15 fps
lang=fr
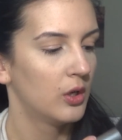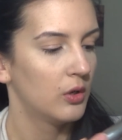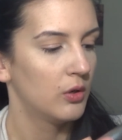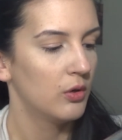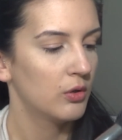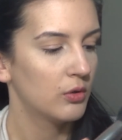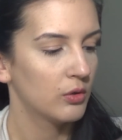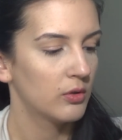
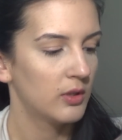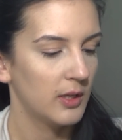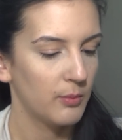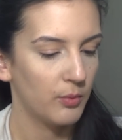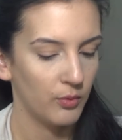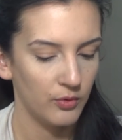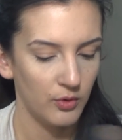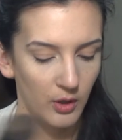le côté
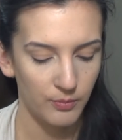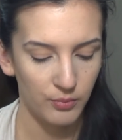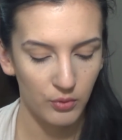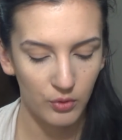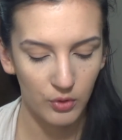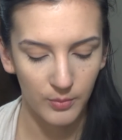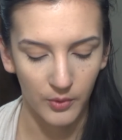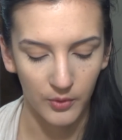bronzer pour
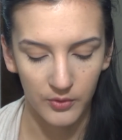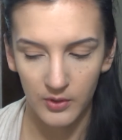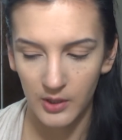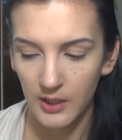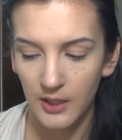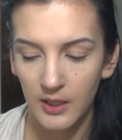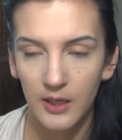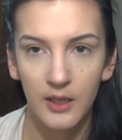commencer,
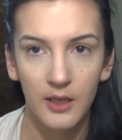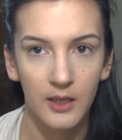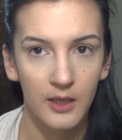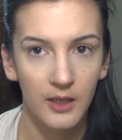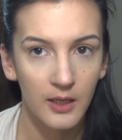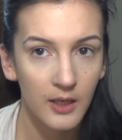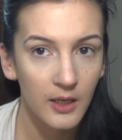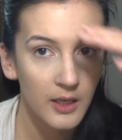
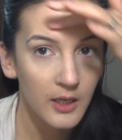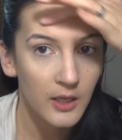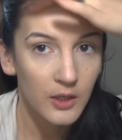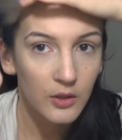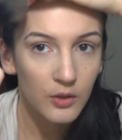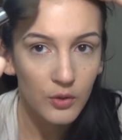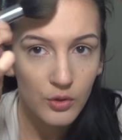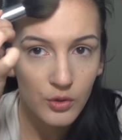
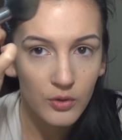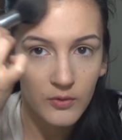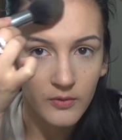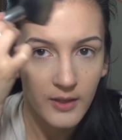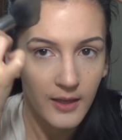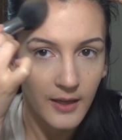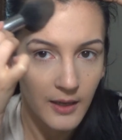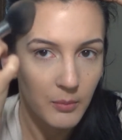que je
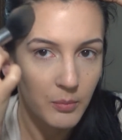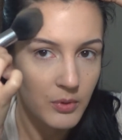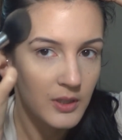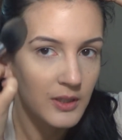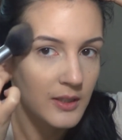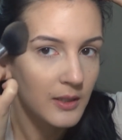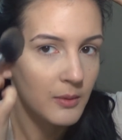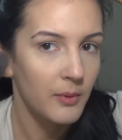viens
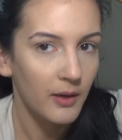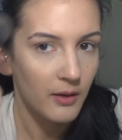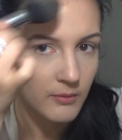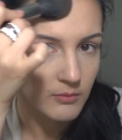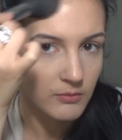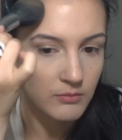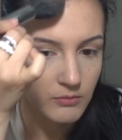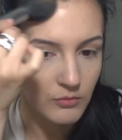appliquer ben,
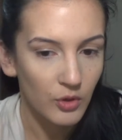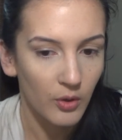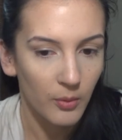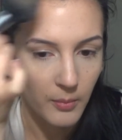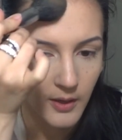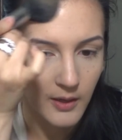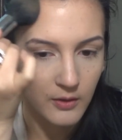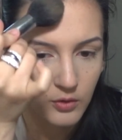
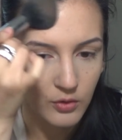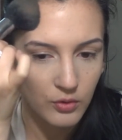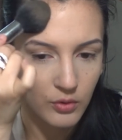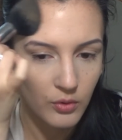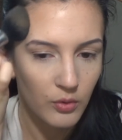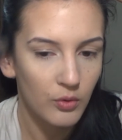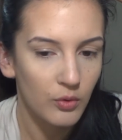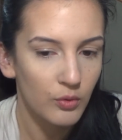normal sur
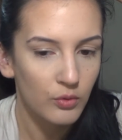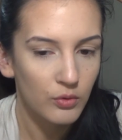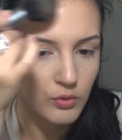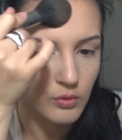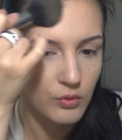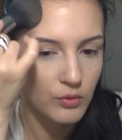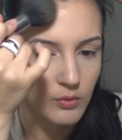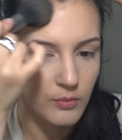le haut
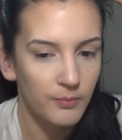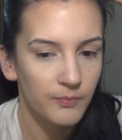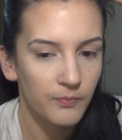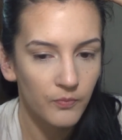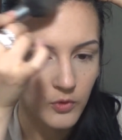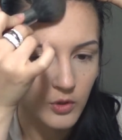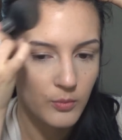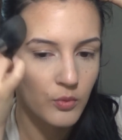de,
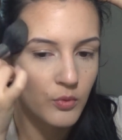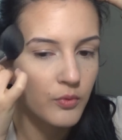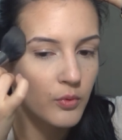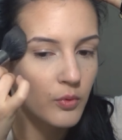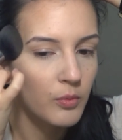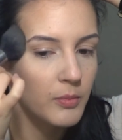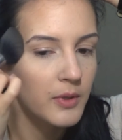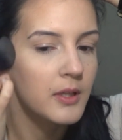de mon
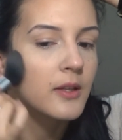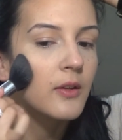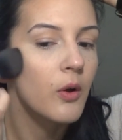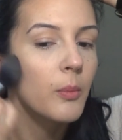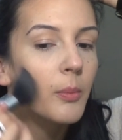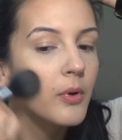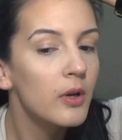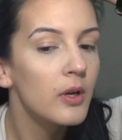front, mes tempes,